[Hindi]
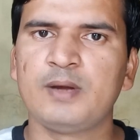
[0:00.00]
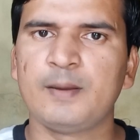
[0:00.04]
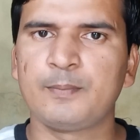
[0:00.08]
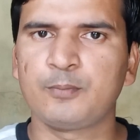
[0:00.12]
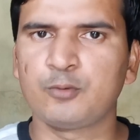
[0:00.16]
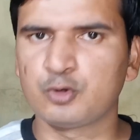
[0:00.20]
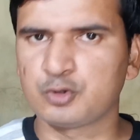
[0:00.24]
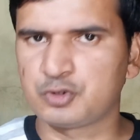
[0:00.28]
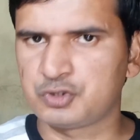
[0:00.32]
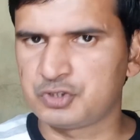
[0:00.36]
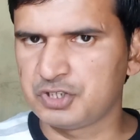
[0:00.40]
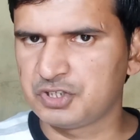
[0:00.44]
में
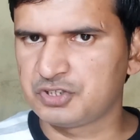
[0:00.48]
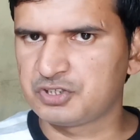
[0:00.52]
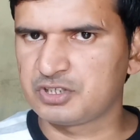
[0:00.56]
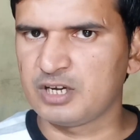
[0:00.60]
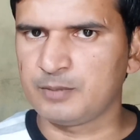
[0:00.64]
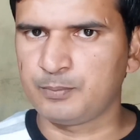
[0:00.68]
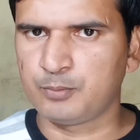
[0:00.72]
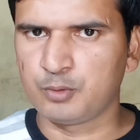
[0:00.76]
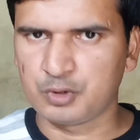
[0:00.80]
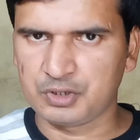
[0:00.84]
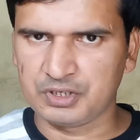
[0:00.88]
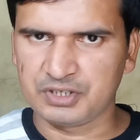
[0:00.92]
आपको सिक्स
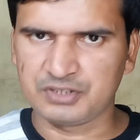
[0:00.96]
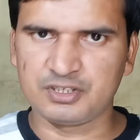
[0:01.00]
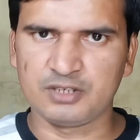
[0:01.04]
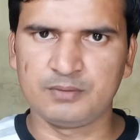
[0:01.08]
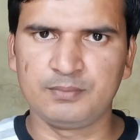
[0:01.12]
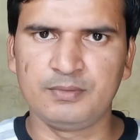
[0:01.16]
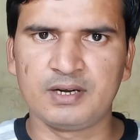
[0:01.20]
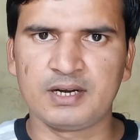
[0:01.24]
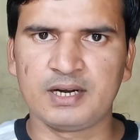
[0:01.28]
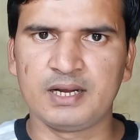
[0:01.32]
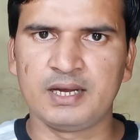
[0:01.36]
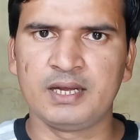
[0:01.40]
का
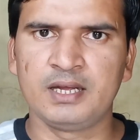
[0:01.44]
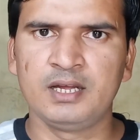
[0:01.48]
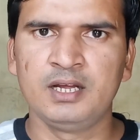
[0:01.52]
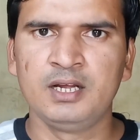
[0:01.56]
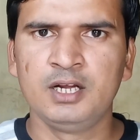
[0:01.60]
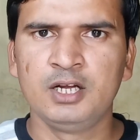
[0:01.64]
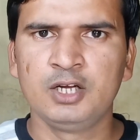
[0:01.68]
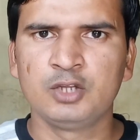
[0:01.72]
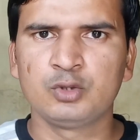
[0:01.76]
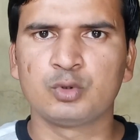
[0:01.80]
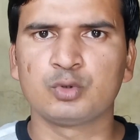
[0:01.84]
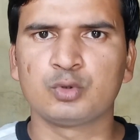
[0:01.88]
प्रोटेक्शन मिल रहा है
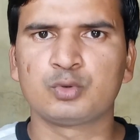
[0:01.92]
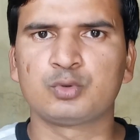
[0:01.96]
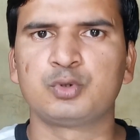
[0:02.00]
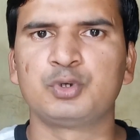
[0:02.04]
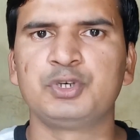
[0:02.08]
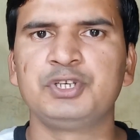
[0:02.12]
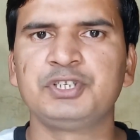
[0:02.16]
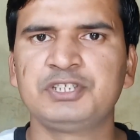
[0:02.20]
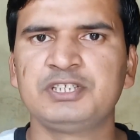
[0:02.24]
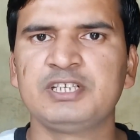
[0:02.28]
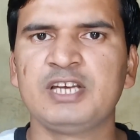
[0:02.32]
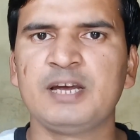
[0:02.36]
तो
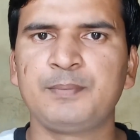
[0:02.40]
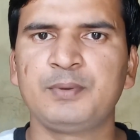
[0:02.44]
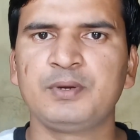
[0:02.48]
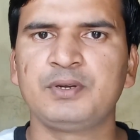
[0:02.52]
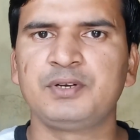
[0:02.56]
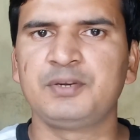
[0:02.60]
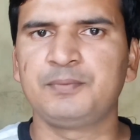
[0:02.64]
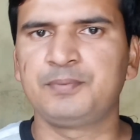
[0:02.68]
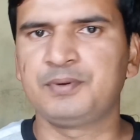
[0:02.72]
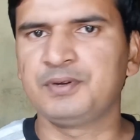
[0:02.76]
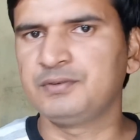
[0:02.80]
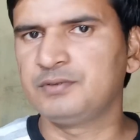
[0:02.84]
थोड़ी सी यहाँ पे
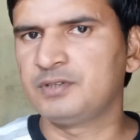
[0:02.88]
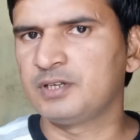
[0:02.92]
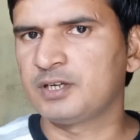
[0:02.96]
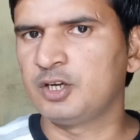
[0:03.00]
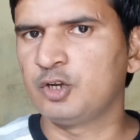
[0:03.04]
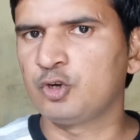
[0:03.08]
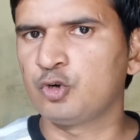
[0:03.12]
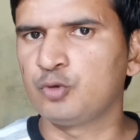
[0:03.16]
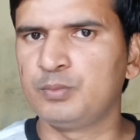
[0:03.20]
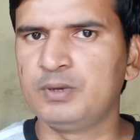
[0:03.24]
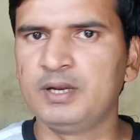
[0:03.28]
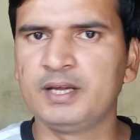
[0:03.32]
डिफरेंस
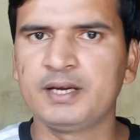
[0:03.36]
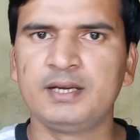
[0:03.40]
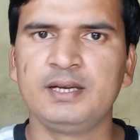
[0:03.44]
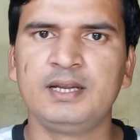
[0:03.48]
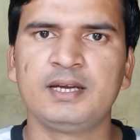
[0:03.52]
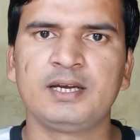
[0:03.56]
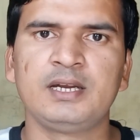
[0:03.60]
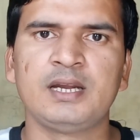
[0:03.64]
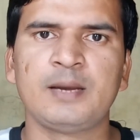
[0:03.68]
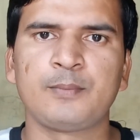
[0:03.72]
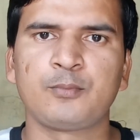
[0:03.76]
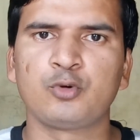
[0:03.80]
देखने को मिलेगी
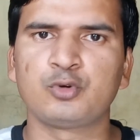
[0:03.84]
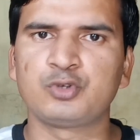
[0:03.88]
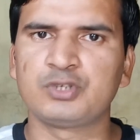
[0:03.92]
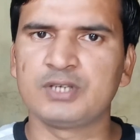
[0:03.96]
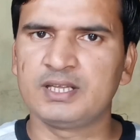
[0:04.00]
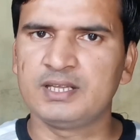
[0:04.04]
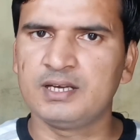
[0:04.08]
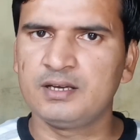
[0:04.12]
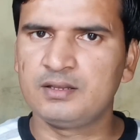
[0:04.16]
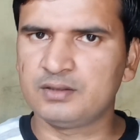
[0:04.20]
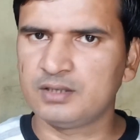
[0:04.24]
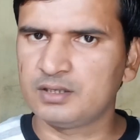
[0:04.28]
लेकिन आपको
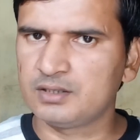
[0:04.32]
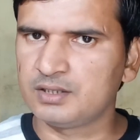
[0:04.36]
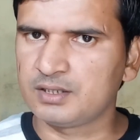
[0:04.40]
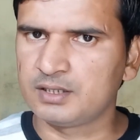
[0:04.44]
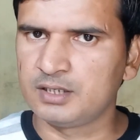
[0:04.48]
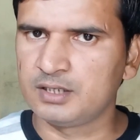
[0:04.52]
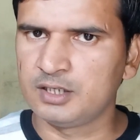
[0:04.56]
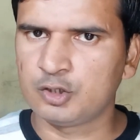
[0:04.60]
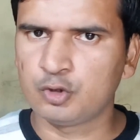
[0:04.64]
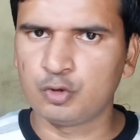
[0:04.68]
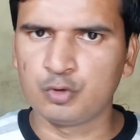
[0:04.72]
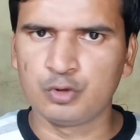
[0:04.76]
ज़्यादा अंतर
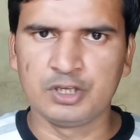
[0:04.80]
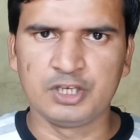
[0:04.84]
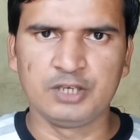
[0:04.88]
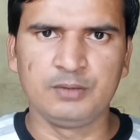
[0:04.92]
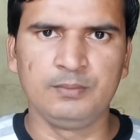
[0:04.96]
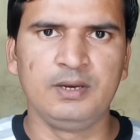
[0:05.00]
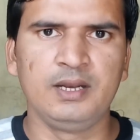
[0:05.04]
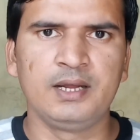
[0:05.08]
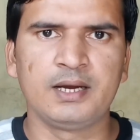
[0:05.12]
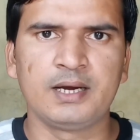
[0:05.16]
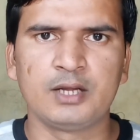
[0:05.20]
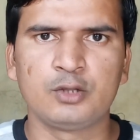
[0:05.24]
देखने को
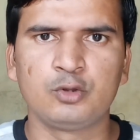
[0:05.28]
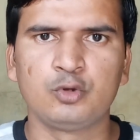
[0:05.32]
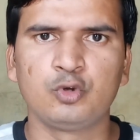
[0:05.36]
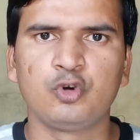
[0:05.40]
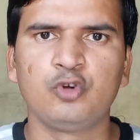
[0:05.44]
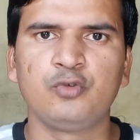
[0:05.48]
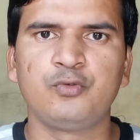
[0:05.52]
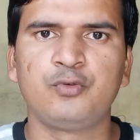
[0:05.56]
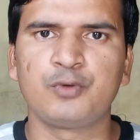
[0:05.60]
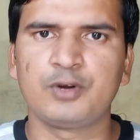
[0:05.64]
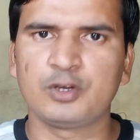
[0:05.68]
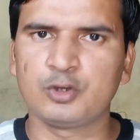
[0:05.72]
नहीं मिलेगा
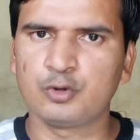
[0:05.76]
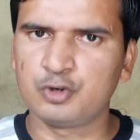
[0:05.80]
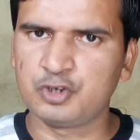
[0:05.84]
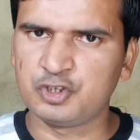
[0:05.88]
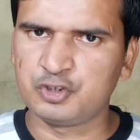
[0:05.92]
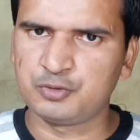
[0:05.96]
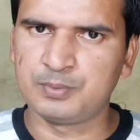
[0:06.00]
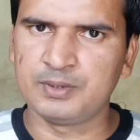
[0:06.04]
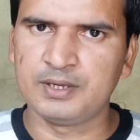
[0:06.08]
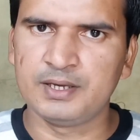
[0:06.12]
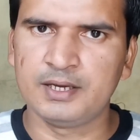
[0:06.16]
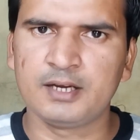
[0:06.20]
दोनों फोन का जो
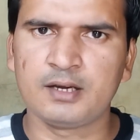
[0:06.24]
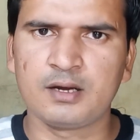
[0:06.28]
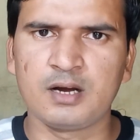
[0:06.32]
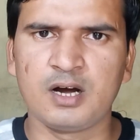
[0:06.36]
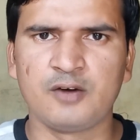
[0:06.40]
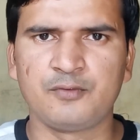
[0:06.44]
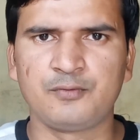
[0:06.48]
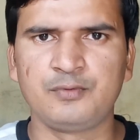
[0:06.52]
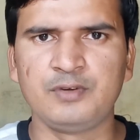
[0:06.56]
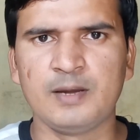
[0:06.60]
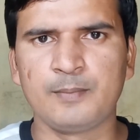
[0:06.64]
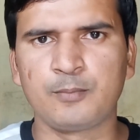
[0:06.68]
डिस्प्ले है
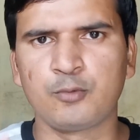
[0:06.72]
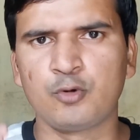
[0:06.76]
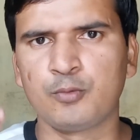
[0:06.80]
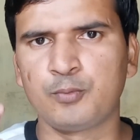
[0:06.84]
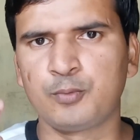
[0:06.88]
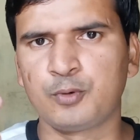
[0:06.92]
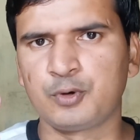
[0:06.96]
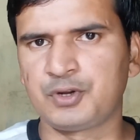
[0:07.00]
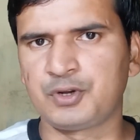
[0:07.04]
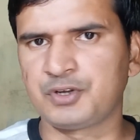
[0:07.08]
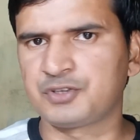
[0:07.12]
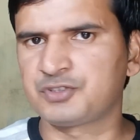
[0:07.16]
काफ़ी काफ़ी
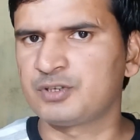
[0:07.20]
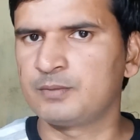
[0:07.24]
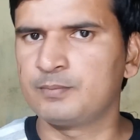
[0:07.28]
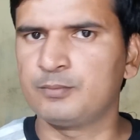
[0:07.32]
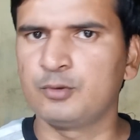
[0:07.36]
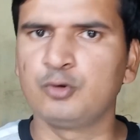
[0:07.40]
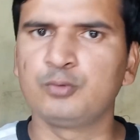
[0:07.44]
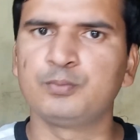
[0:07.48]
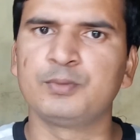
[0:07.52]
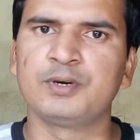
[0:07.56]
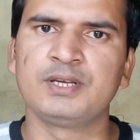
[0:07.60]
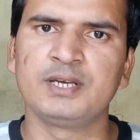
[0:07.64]
आपको प्रोटेक्शन
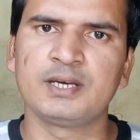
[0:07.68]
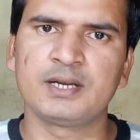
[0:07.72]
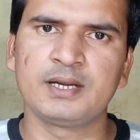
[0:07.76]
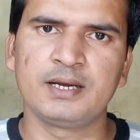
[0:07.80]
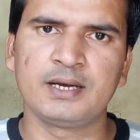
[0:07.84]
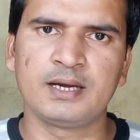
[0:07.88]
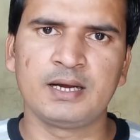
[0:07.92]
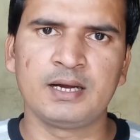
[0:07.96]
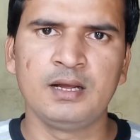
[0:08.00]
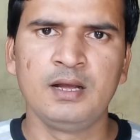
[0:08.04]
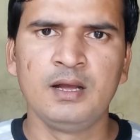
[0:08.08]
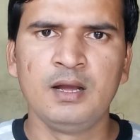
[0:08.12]
बहुत बढ़िया
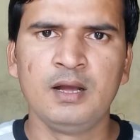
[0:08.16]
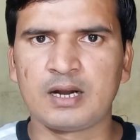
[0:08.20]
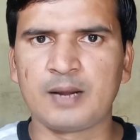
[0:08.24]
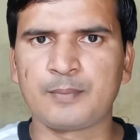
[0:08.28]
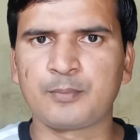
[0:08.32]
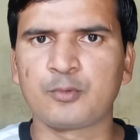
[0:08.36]
रहेगा और